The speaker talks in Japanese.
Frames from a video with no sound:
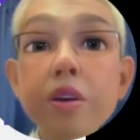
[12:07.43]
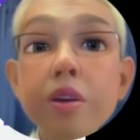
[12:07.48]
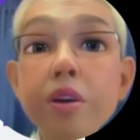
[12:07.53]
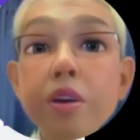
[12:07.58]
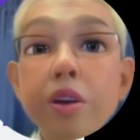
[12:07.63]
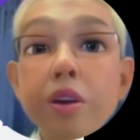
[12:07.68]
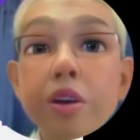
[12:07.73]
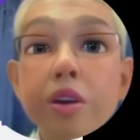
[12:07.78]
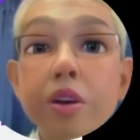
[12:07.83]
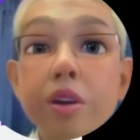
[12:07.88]

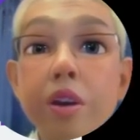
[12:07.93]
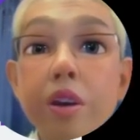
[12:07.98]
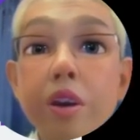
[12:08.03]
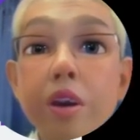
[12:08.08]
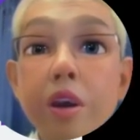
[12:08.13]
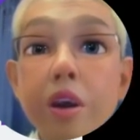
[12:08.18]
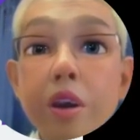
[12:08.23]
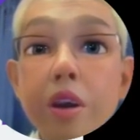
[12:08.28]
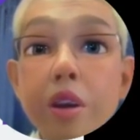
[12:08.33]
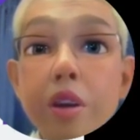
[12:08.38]
にし
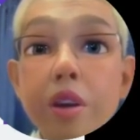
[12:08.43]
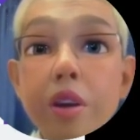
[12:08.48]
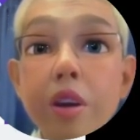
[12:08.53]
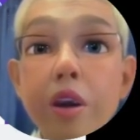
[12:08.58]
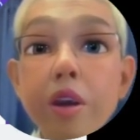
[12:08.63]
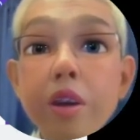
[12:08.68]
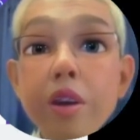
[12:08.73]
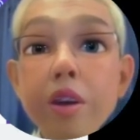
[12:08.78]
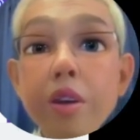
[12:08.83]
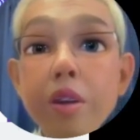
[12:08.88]
てあげ
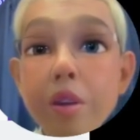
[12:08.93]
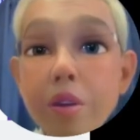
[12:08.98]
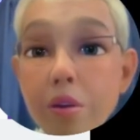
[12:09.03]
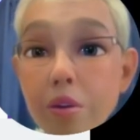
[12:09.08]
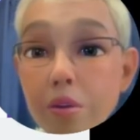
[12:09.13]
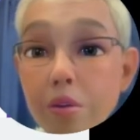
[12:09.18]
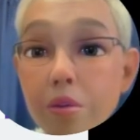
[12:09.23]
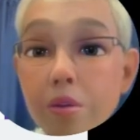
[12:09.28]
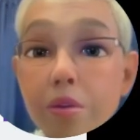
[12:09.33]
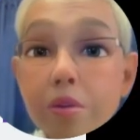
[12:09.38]
たいなと。